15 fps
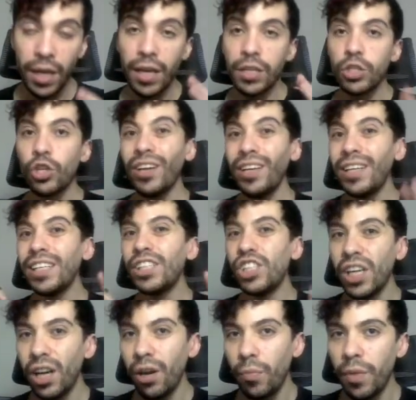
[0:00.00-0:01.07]
Só que
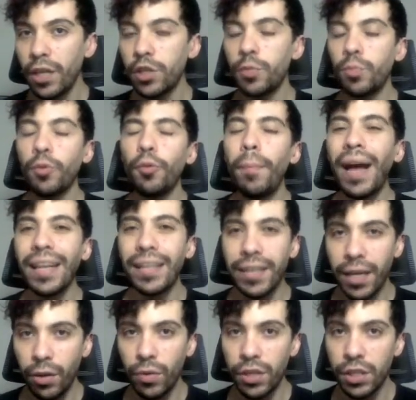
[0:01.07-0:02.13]
geralmente, por
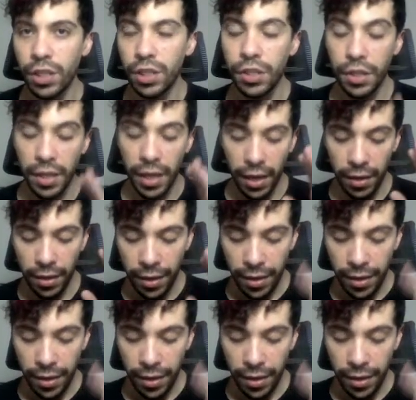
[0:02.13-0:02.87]
padrão, a gente tem